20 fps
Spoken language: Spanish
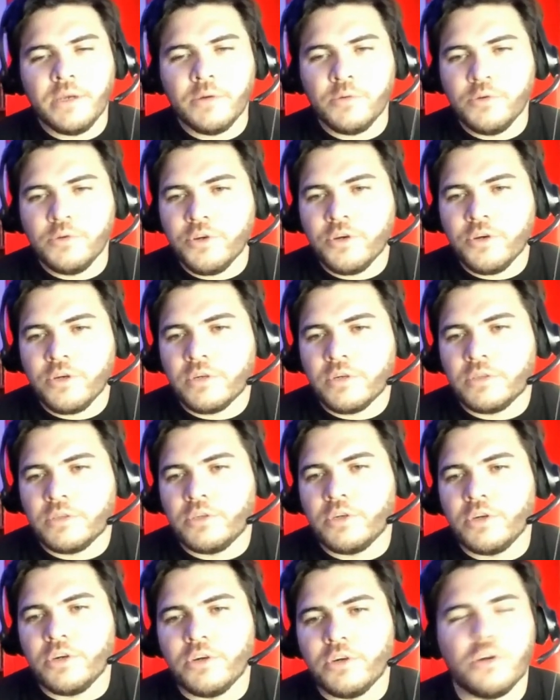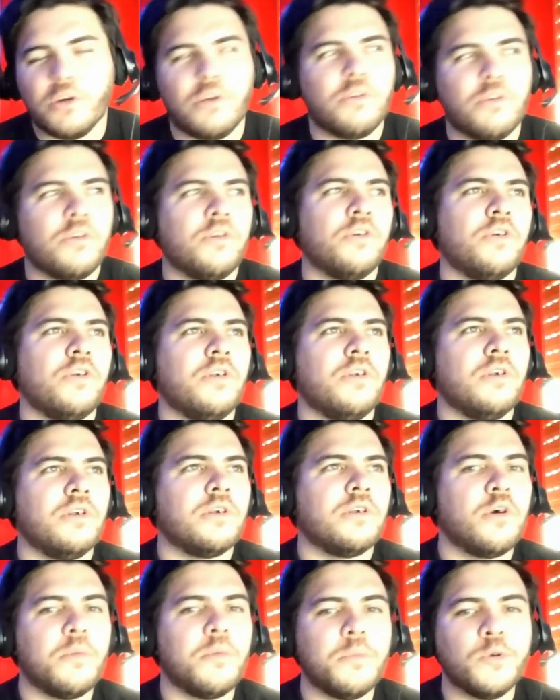uno o, el
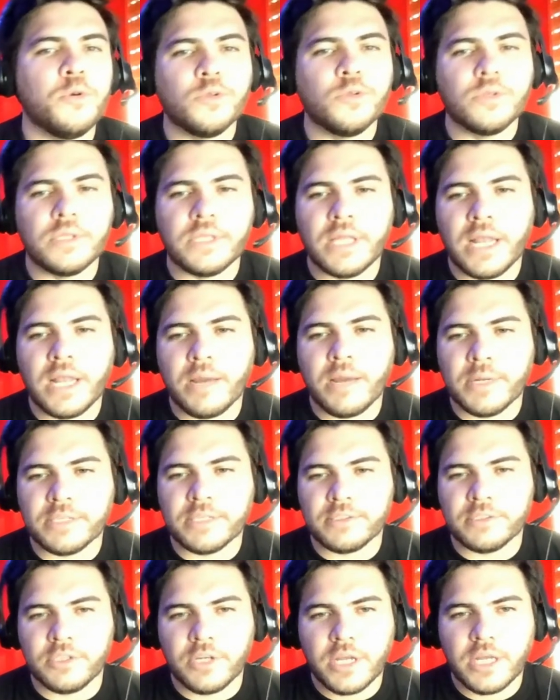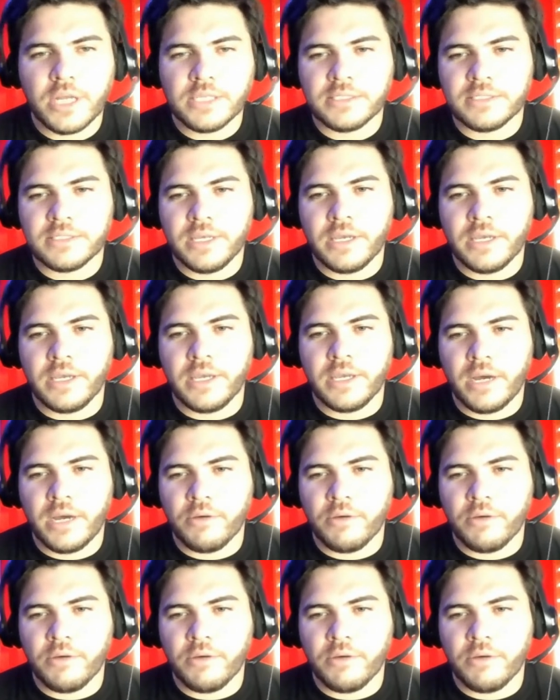común de las personas eh,